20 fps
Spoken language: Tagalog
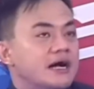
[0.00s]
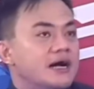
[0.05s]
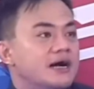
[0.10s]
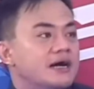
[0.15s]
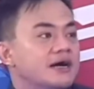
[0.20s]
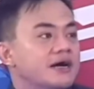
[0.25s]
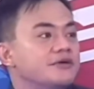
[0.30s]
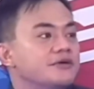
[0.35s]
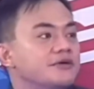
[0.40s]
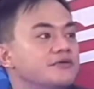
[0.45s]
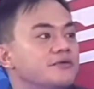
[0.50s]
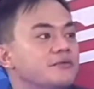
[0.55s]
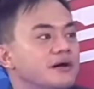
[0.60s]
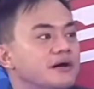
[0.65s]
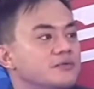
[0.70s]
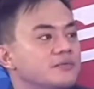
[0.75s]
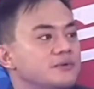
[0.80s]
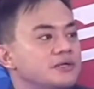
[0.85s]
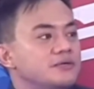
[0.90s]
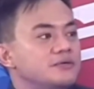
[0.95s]
Ah, sobra uh, ngayon,
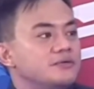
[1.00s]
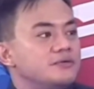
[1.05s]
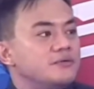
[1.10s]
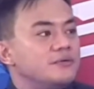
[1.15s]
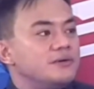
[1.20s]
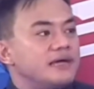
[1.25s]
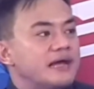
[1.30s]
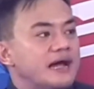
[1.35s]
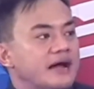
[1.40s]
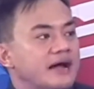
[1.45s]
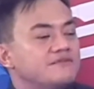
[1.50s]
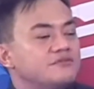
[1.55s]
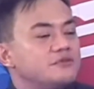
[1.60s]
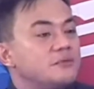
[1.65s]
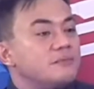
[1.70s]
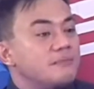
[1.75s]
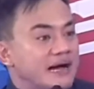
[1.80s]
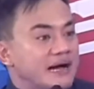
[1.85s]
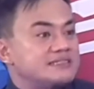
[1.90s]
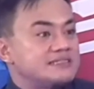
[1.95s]
what we do, we
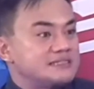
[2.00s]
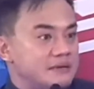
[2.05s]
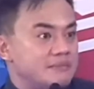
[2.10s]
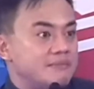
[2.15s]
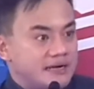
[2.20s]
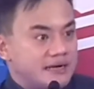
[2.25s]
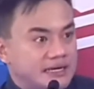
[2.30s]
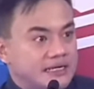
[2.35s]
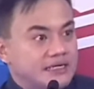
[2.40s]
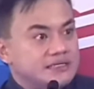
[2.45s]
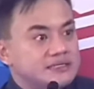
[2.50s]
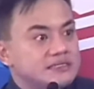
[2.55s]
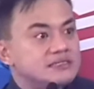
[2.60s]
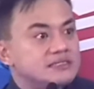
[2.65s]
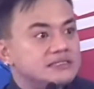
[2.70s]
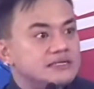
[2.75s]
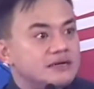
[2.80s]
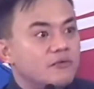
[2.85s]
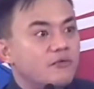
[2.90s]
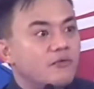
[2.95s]
have to
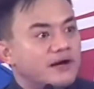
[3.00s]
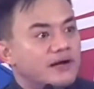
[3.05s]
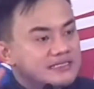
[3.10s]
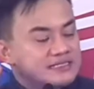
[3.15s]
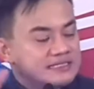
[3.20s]
maximize uh. the ah.